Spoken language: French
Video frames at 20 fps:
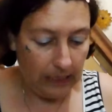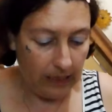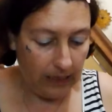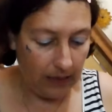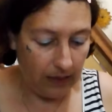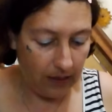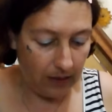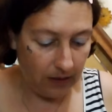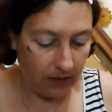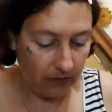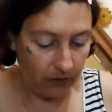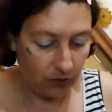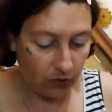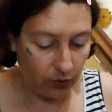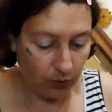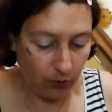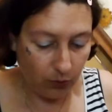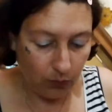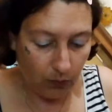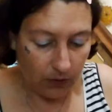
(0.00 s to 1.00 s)
à, ah,
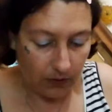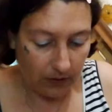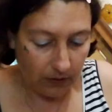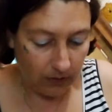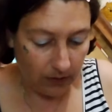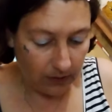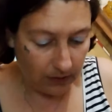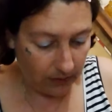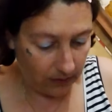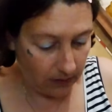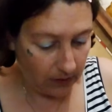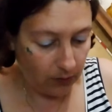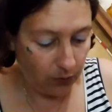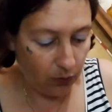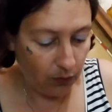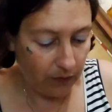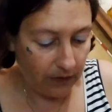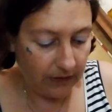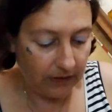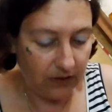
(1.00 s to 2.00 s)
je crois,
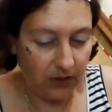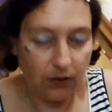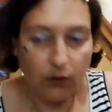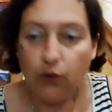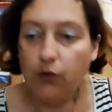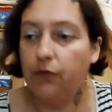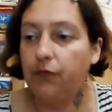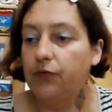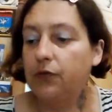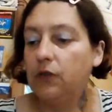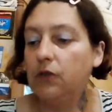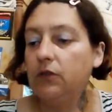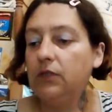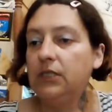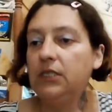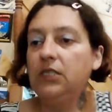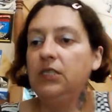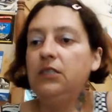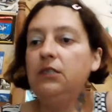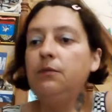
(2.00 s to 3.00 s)
99
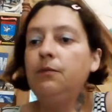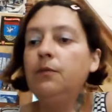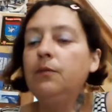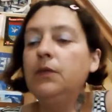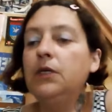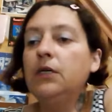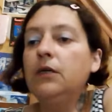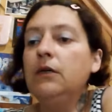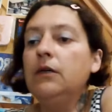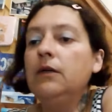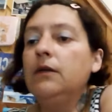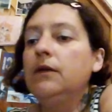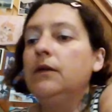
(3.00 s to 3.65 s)
centimes.